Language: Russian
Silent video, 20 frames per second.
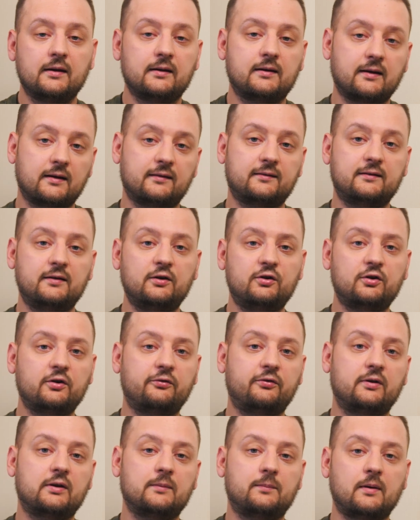
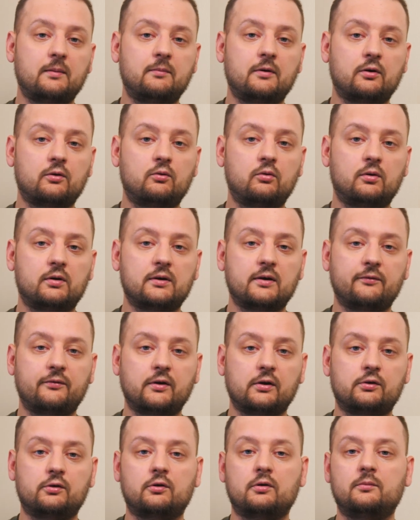Коростышев – это пример города, в
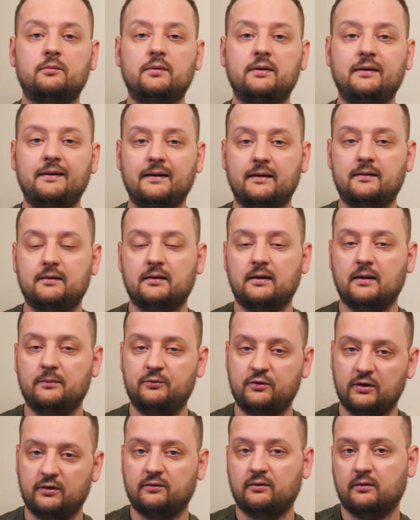котором нет
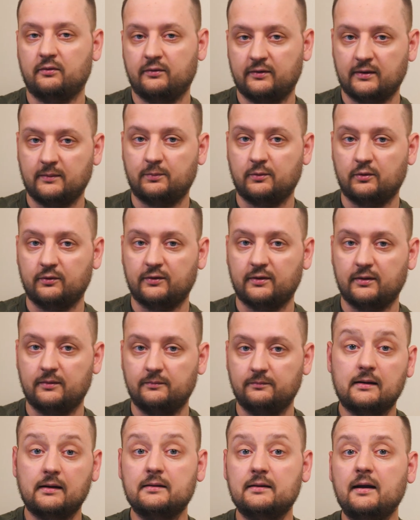общественного запроса.
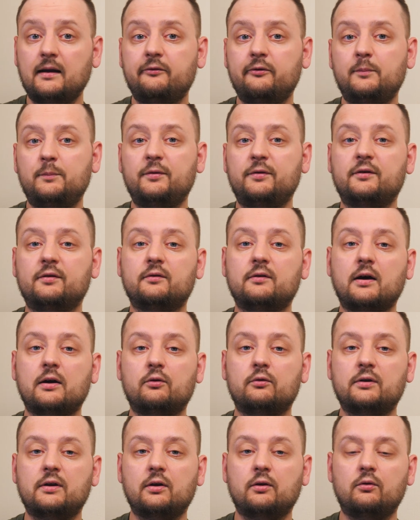Когда я выпустил
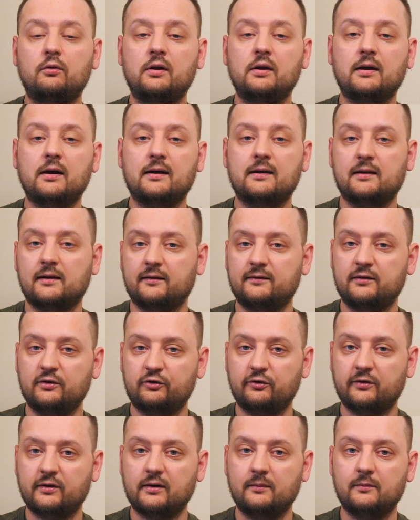короткий ролик о
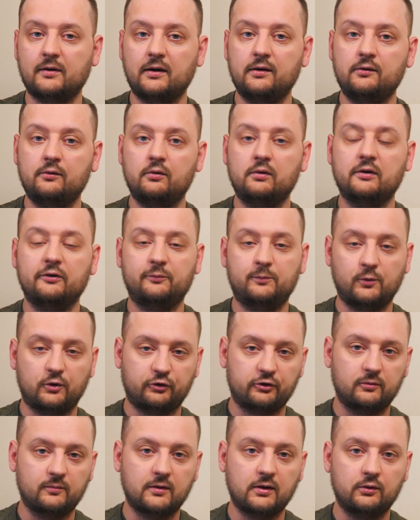Коростышевском каньоне в
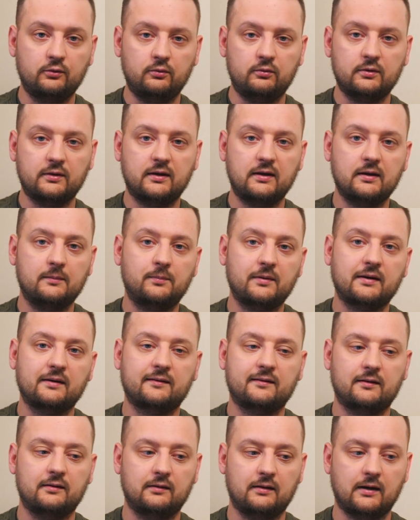прошлом году, где я
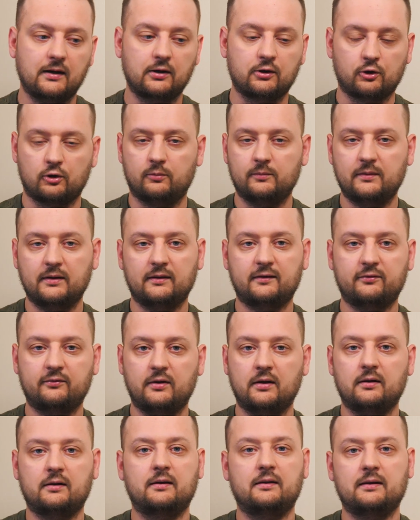показал огромные
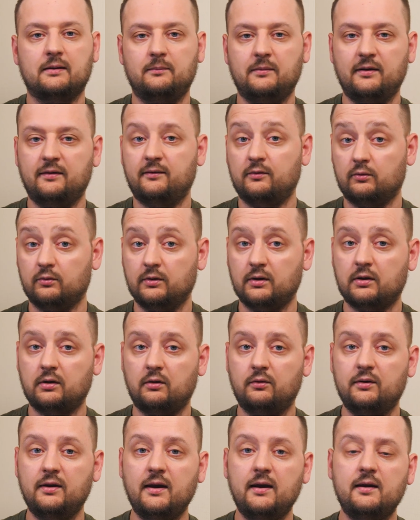свалки на месте
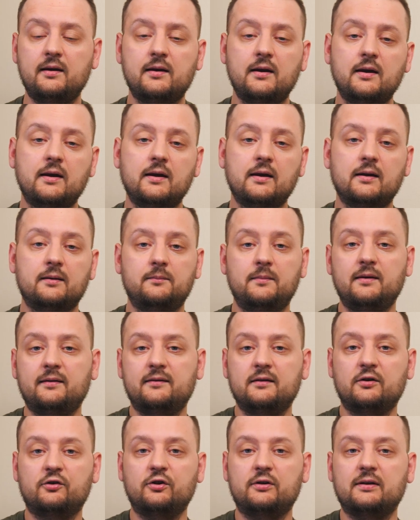отдыха людей,
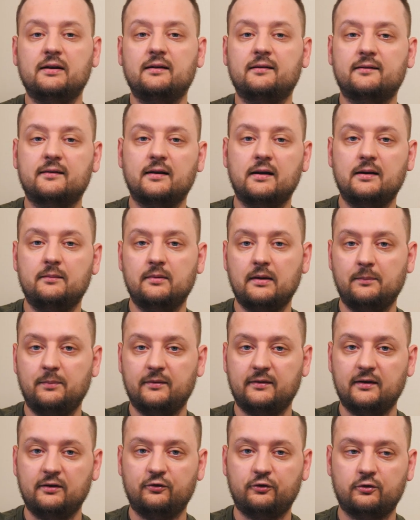местные жители стали мне
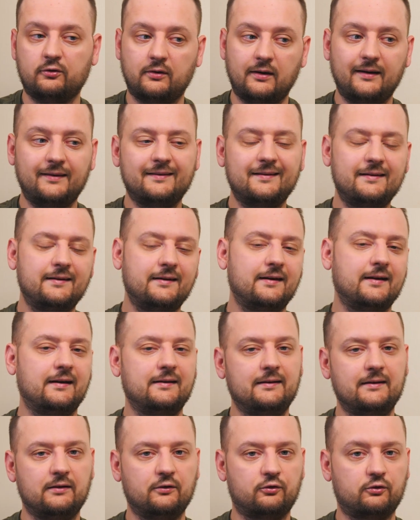писать, что это не
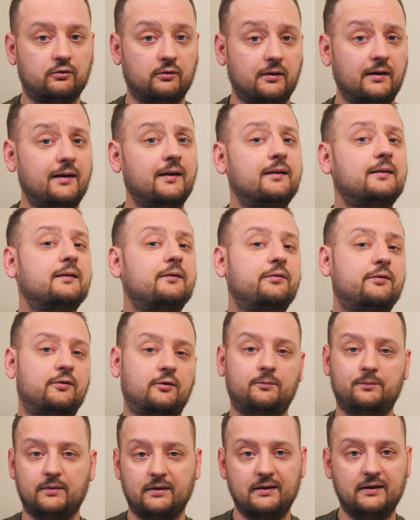они, что это
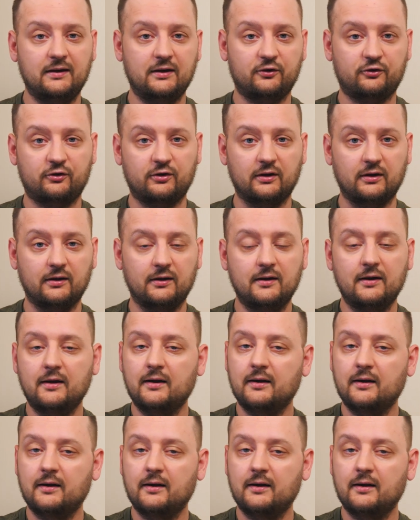все приезжие.